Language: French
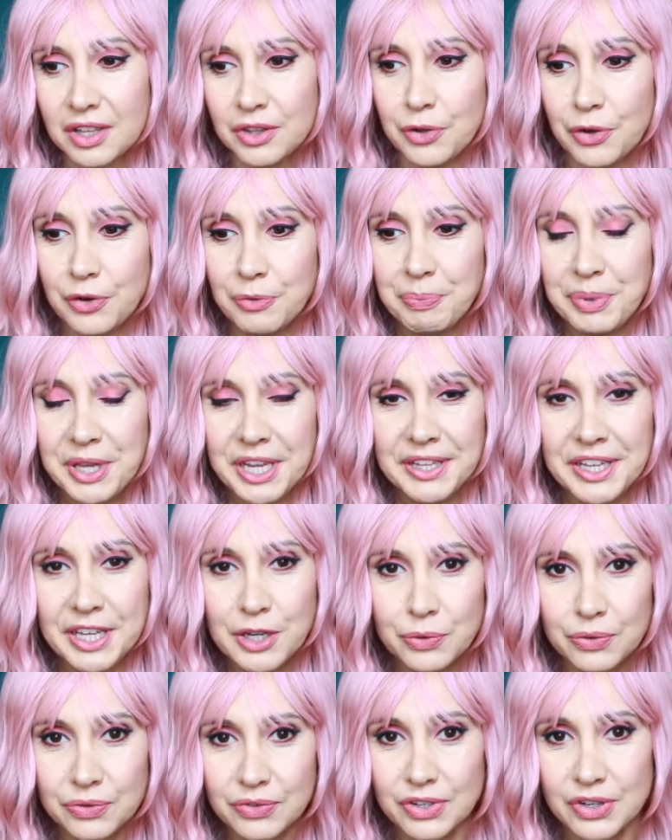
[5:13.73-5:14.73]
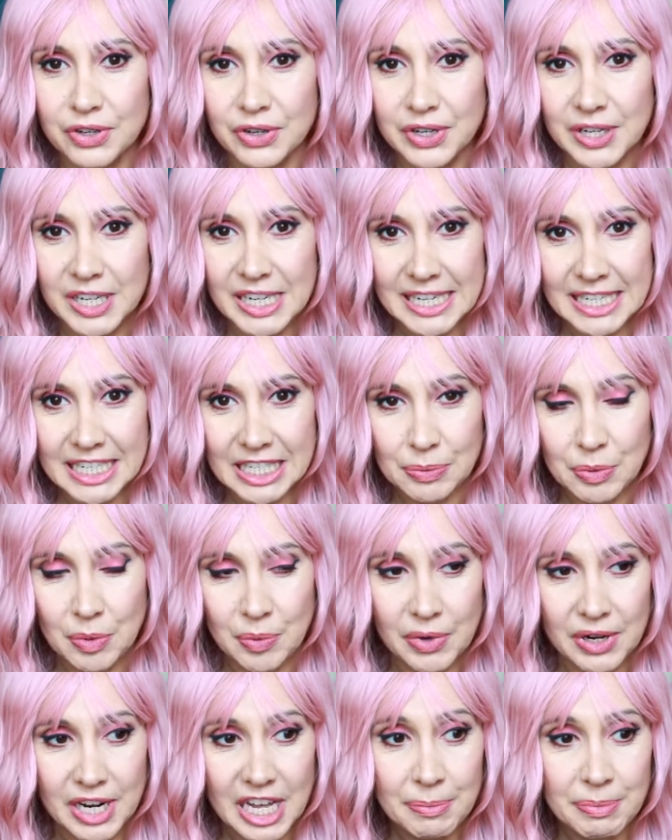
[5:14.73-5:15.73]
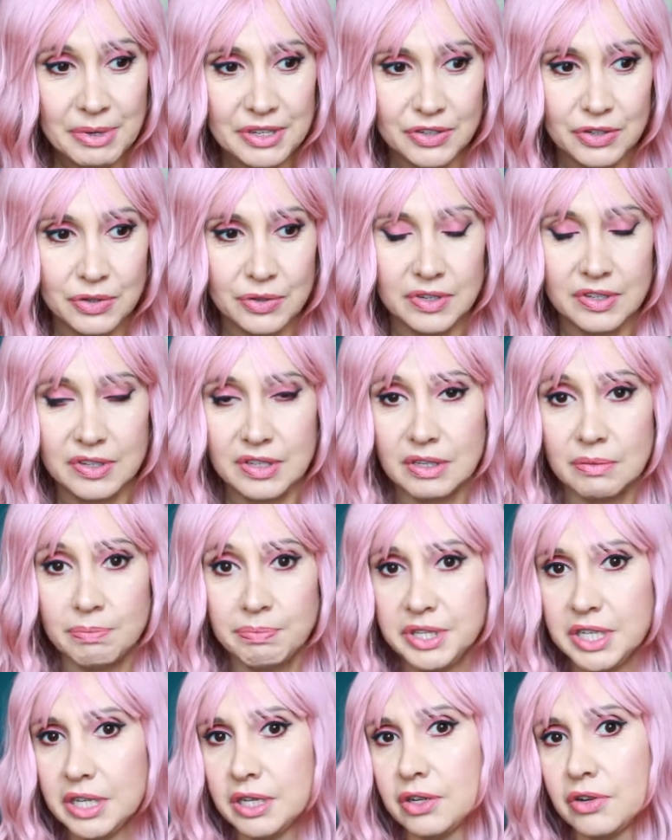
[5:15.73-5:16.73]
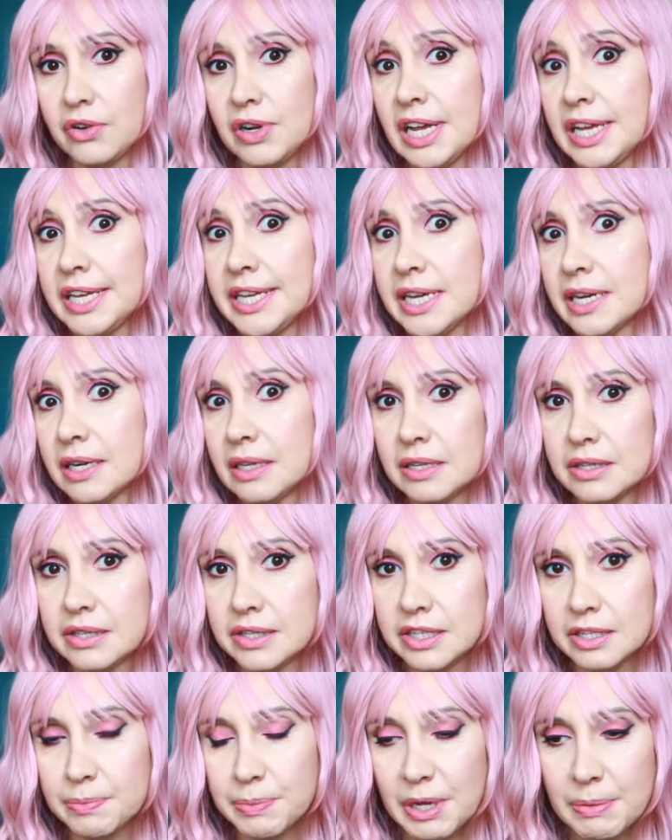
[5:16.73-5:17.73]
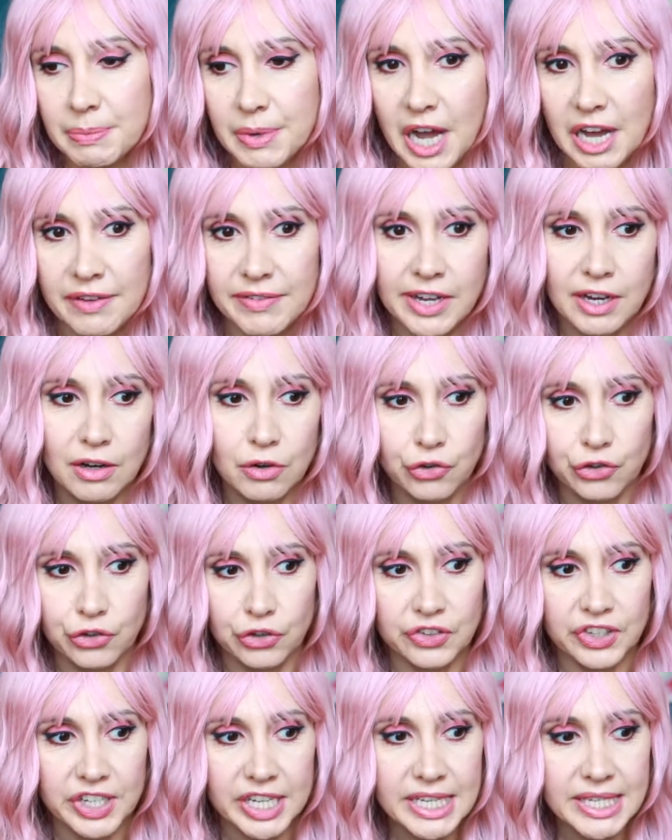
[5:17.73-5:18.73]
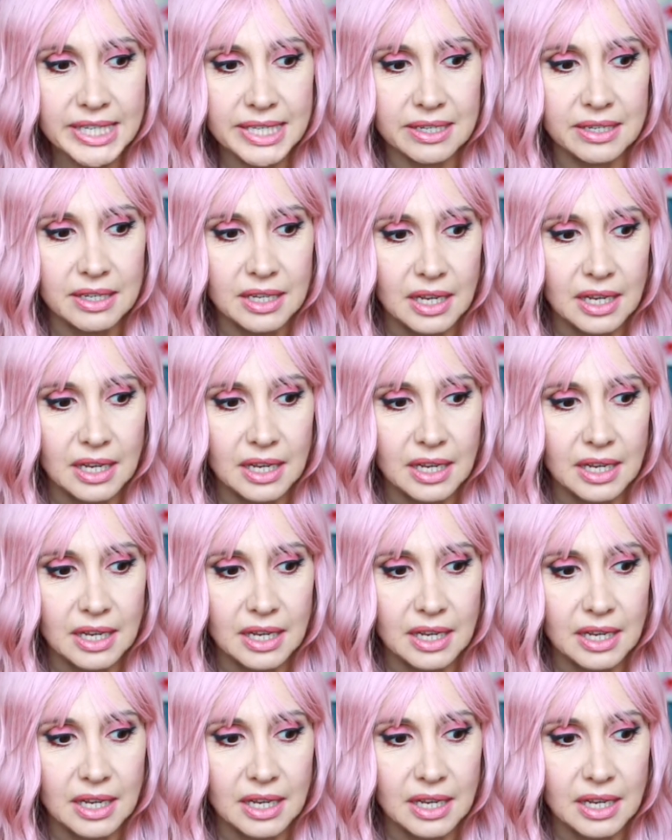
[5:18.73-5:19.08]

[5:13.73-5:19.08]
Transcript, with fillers: dans le pays des contes euh, à ce moment-là, parce que c'est pire que la guerre, là, ce qui se prépare avec l'enchantresse.